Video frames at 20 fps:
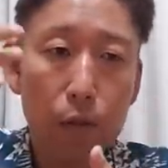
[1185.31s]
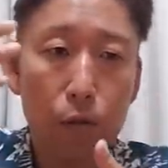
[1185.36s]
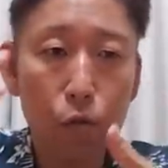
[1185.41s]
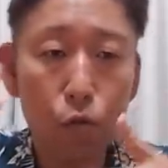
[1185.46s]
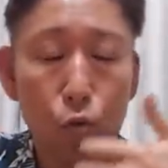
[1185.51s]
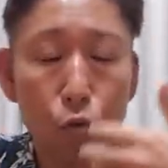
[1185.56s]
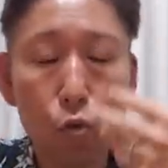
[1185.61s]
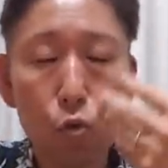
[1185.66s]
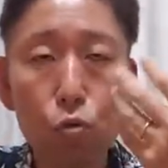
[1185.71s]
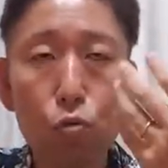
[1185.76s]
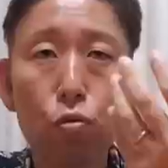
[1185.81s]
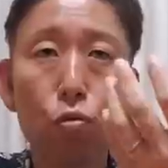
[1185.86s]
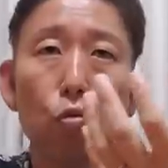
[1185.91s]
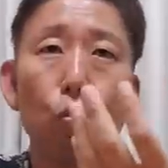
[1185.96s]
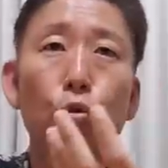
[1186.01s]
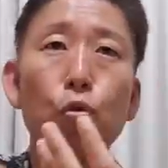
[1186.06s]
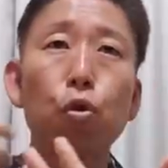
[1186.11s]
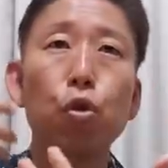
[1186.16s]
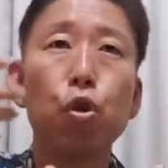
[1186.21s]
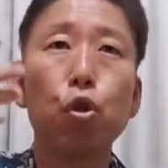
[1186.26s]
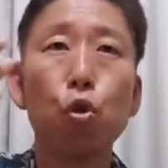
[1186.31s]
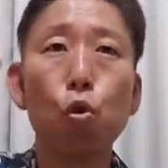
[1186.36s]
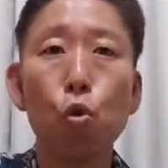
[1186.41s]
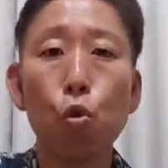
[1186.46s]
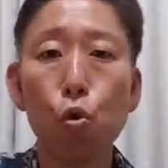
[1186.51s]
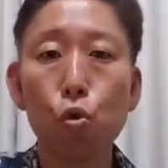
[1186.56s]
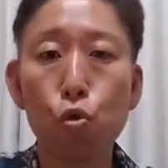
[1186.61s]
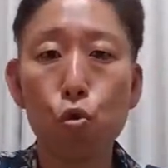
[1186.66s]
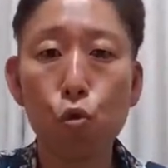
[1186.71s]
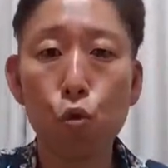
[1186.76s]
すごくこう
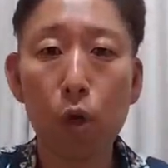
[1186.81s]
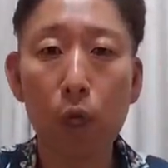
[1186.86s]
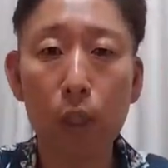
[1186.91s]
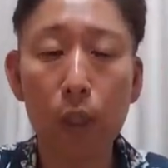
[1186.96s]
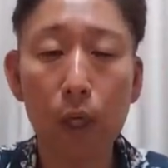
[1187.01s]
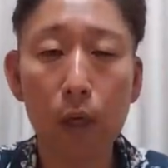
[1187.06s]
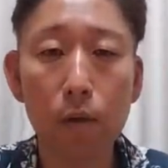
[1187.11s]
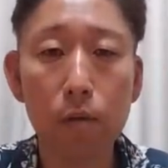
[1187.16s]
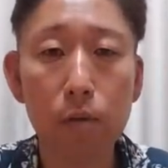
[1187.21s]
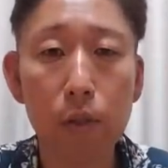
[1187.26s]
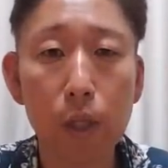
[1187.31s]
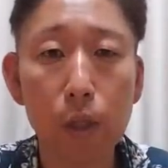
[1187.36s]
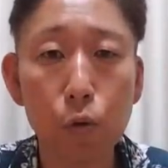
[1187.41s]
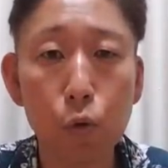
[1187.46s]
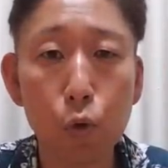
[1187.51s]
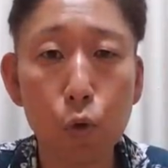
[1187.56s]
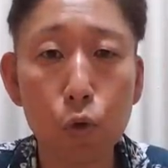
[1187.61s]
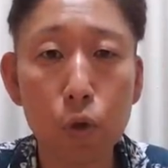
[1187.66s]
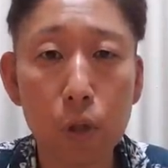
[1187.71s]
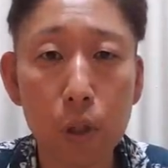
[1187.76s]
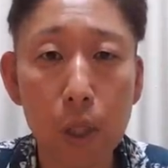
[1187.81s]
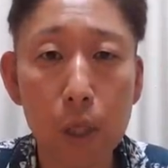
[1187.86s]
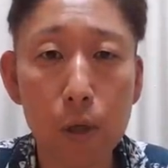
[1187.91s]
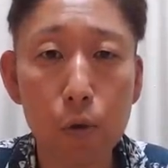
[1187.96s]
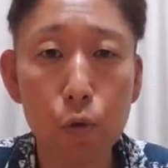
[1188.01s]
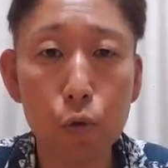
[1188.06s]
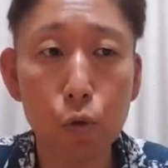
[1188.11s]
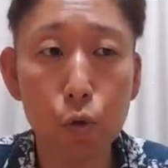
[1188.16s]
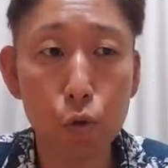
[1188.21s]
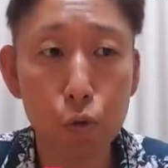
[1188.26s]
表情がたくさん載って
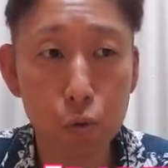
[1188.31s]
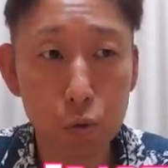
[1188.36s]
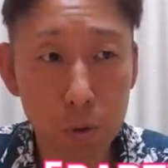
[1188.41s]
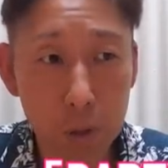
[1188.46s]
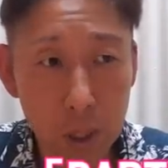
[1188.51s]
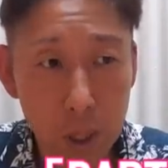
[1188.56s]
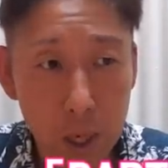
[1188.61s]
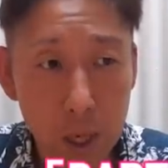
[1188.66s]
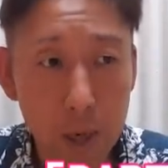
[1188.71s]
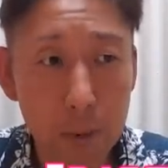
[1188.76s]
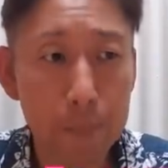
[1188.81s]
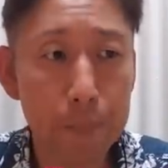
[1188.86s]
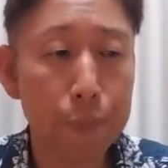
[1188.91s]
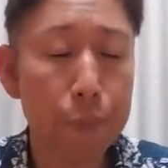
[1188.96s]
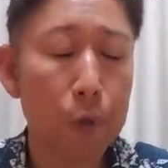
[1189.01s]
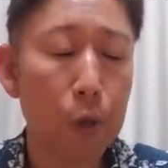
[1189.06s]
いるというか。